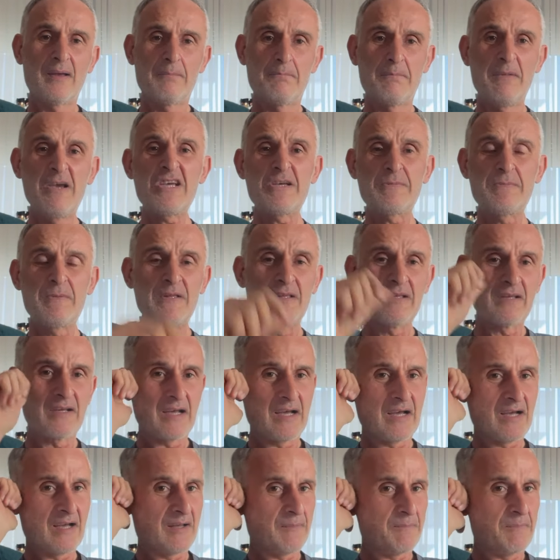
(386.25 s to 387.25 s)
5 bin
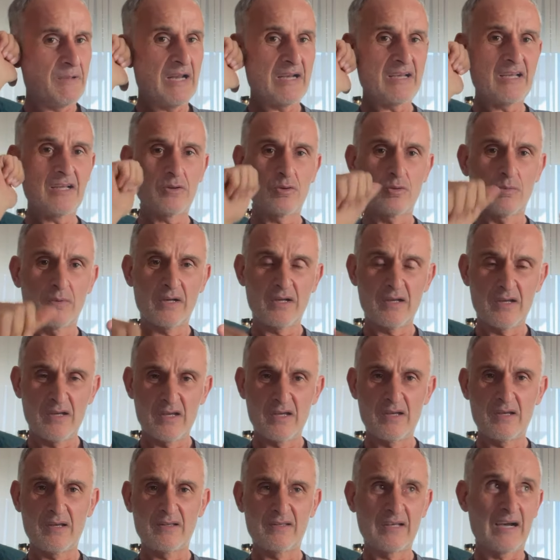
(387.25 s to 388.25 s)
lira plaket numara,
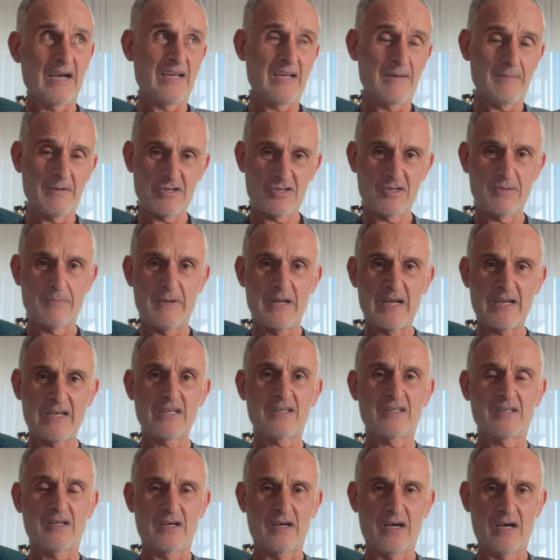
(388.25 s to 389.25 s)
e, daire başı
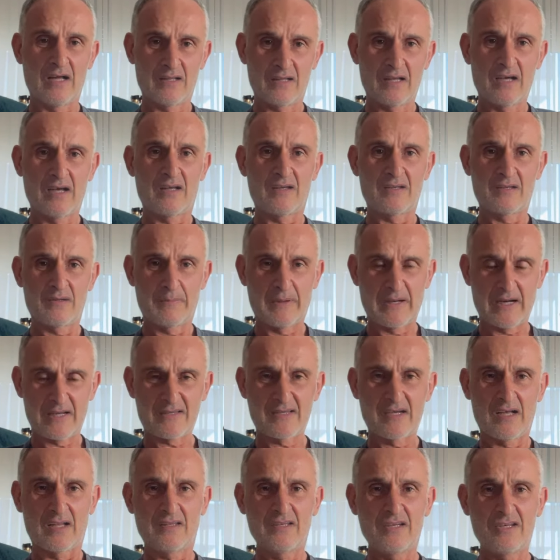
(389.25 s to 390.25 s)
plaket al, al,
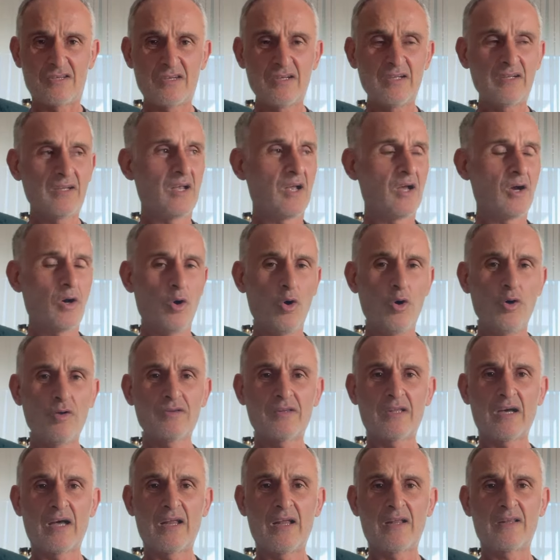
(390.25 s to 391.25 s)
parası aldığı için 10
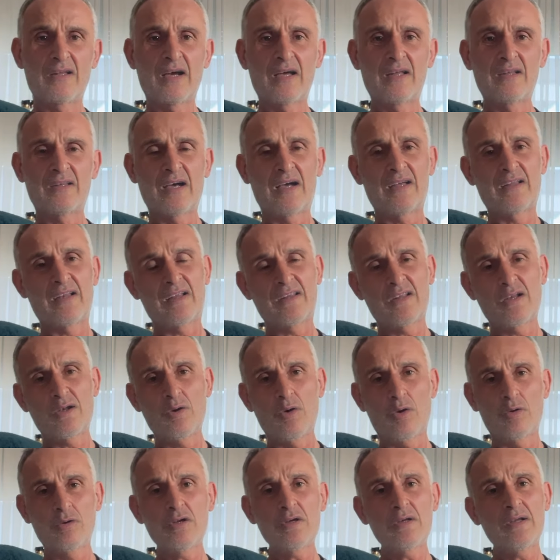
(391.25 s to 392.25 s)
tane dairede ne
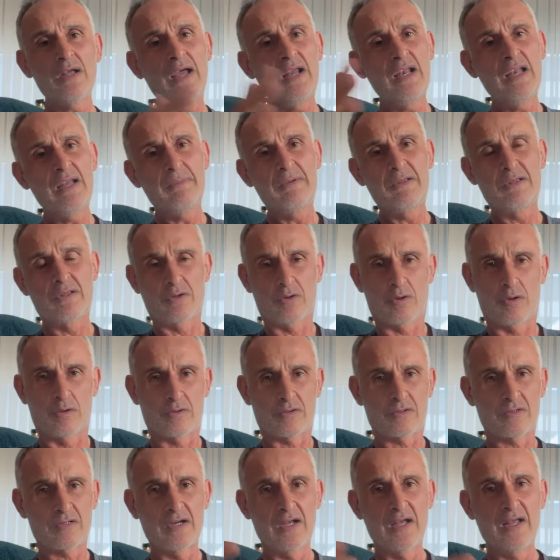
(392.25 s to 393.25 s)
olur? 50 bin lira
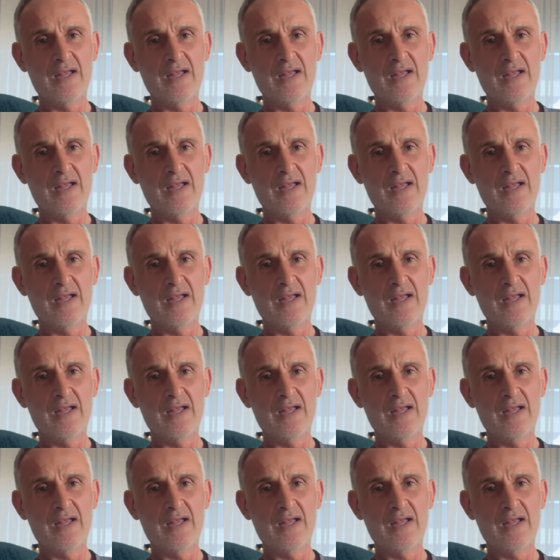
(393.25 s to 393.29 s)
olur.